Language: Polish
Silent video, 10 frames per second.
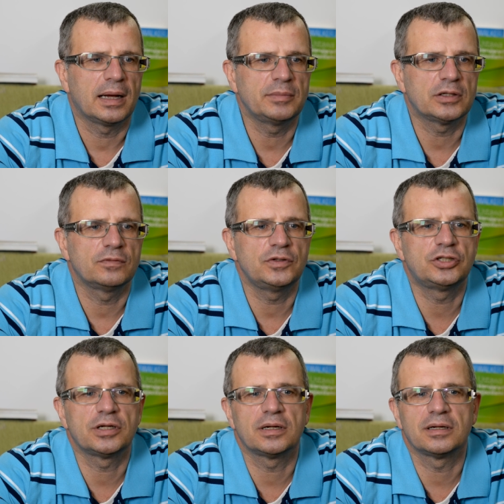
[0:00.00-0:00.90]
a
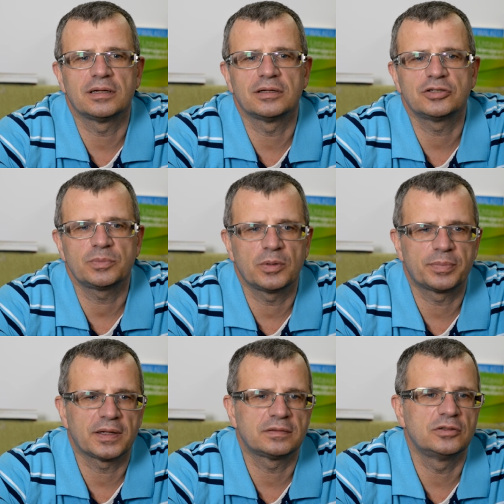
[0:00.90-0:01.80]
mianowicie, że po
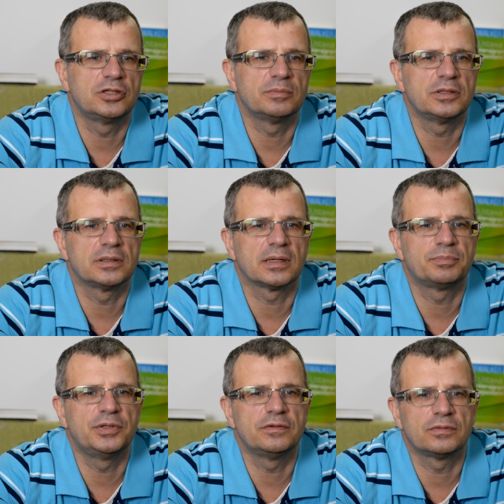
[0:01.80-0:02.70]
pracy idziemy
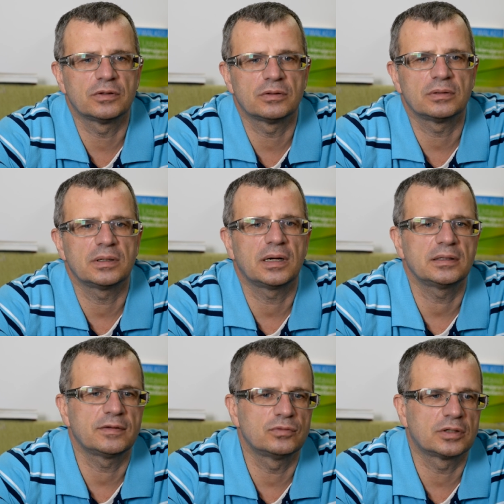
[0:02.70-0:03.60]
na piwo,
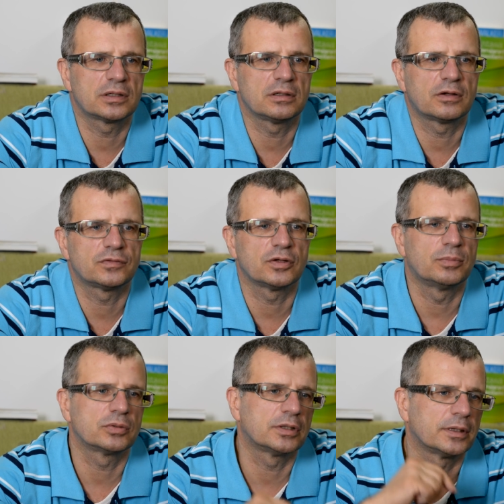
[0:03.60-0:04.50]
a na wódkę tylko w
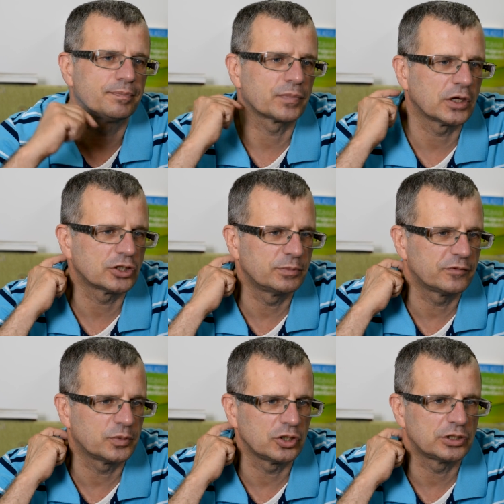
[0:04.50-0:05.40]
sobotę, żeby
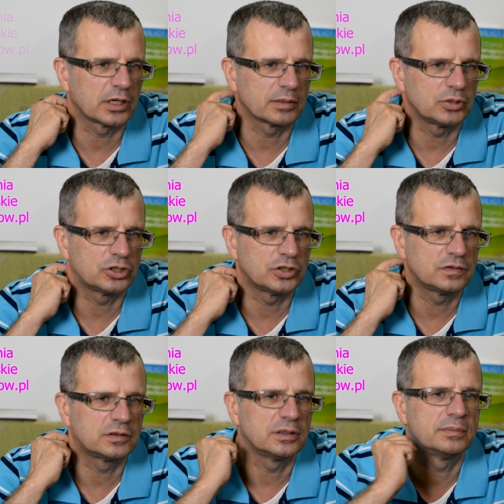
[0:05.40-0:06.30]
w poniedziałek być
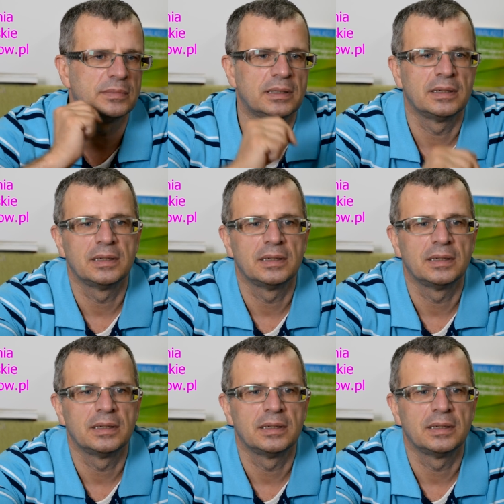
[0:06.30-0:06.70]
czystym.